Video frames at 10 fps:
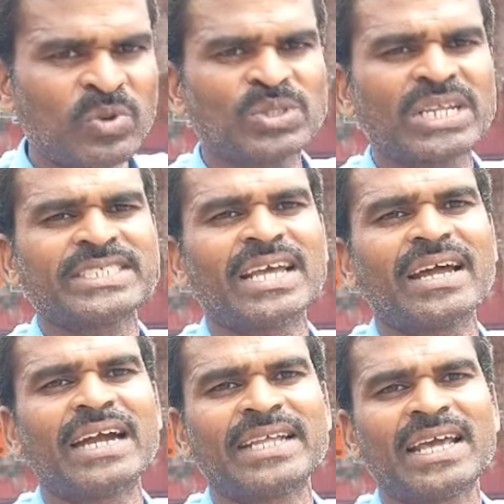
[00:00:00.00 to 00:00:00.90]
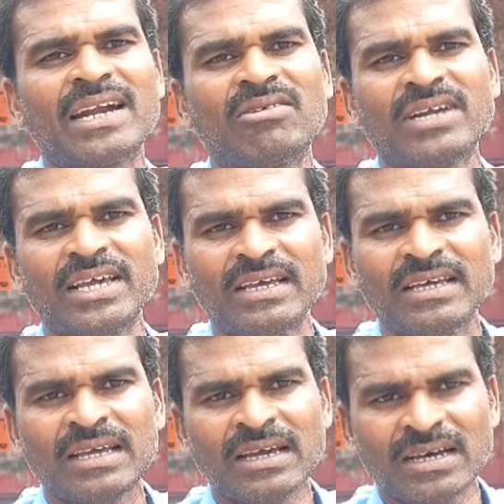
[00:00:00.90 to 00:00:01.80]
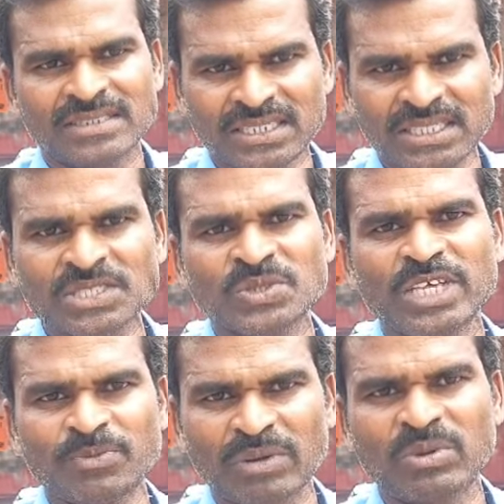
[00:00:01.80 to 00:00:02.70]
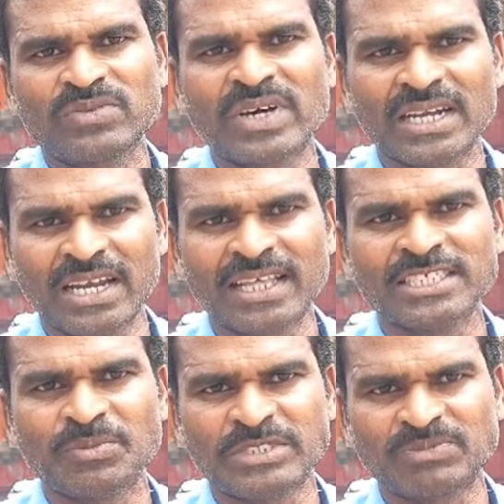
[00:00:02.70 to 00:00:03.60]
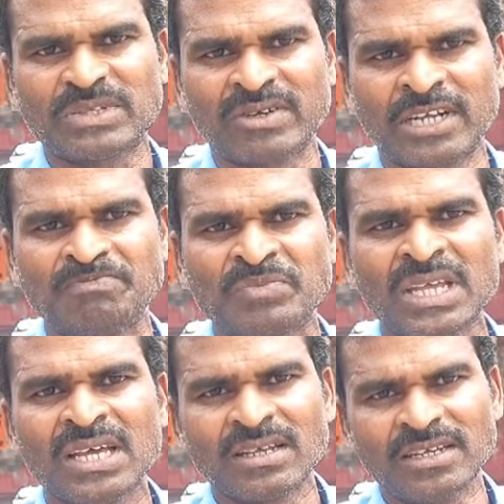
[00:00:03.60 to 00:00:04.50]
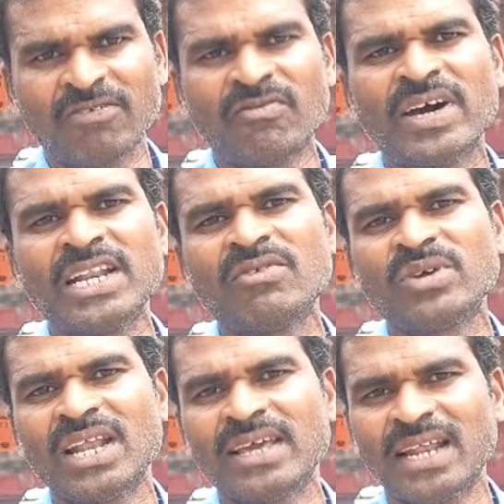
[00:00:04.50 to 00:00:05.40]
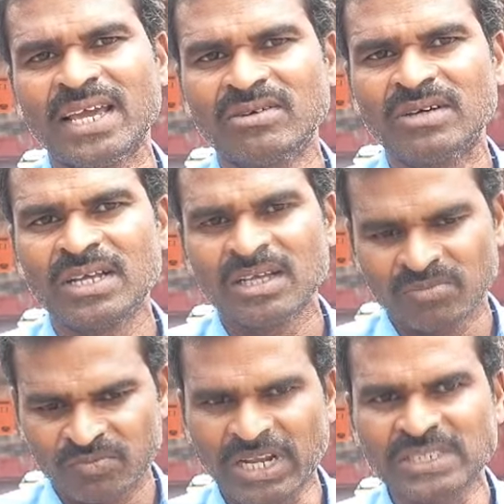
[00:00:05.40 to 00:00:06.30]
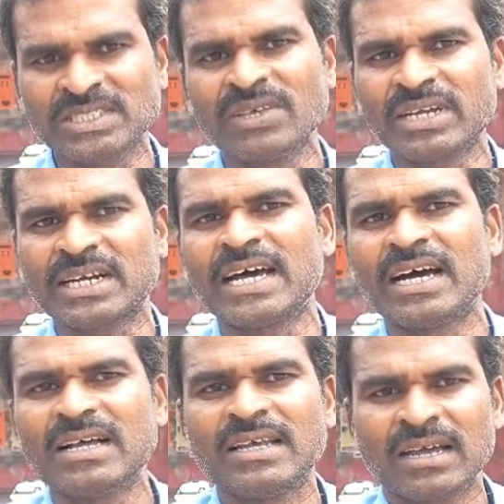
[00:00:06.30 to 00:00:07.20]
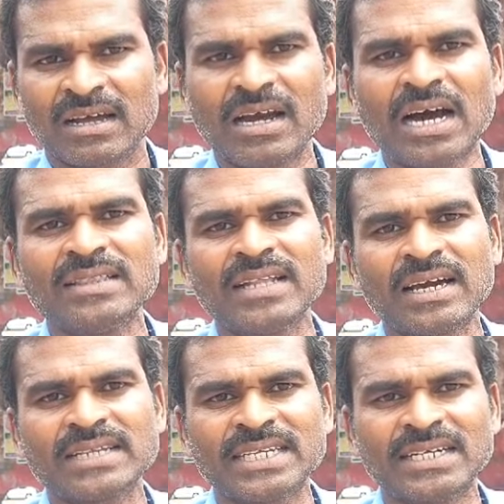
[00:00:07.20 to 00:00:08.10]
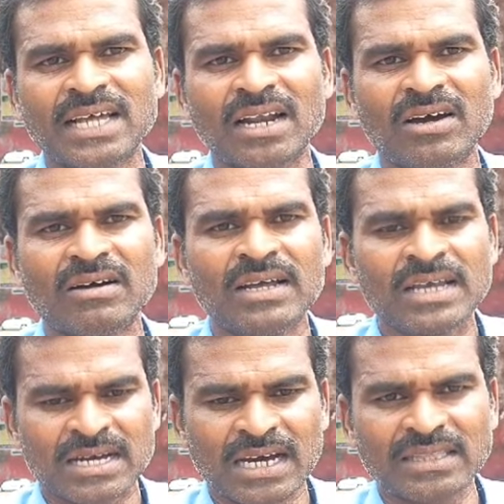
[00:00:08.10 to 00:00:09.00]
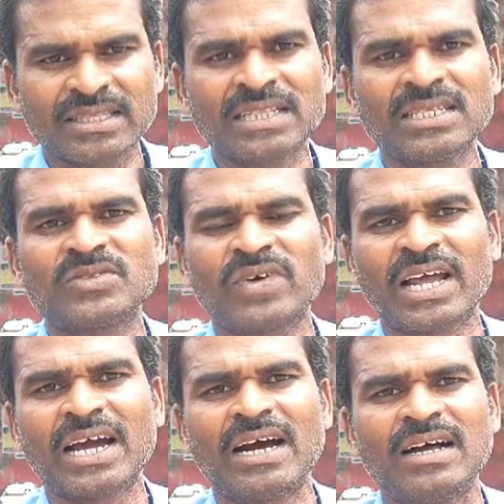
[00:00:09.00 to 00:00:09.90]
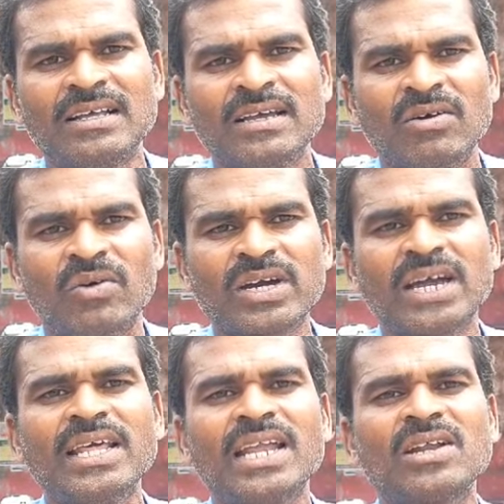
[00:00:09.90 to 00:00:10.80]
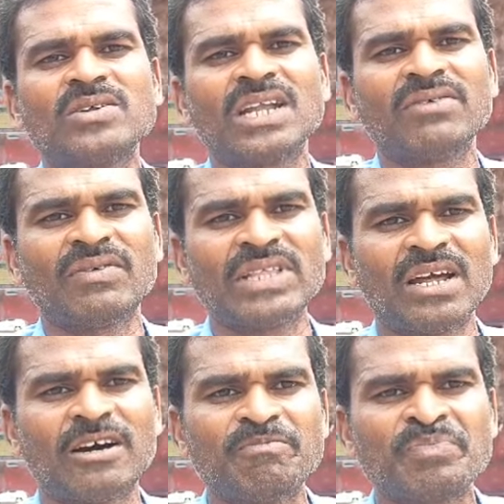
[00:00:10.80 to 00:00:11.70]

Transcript: మూత్రశాల కట్టేయాలనేటువంటి చిత్తశుద్ధి ప్రభుత్వానికి లేదని చెప్పి చెప్తా ఉన్నాం ఎవరిని వదిలేదు లేదు ప్రస్తుతం ఇక్కడ గాంధీనగర్ సెంటర్లో అత్యంత త్వరగా ఒక నెల రోజుల వ్యవధిలో